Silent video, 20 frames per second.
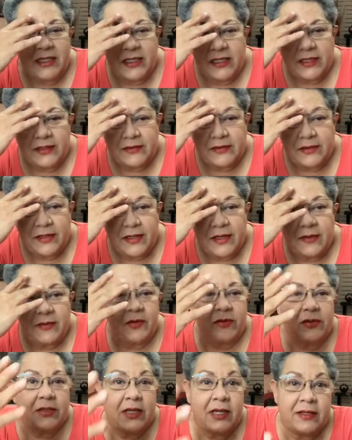Este, ya
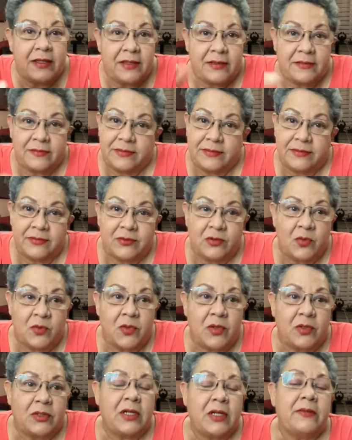veo, ahorita le
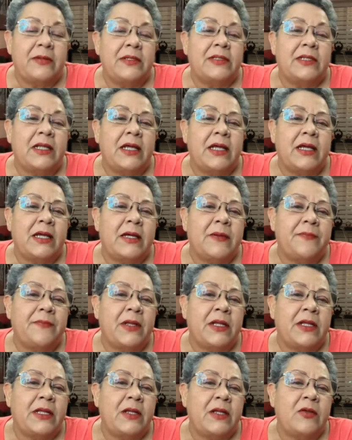subió otra vez la,
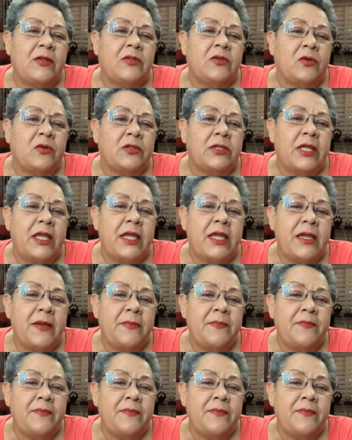el kilo de tortilla.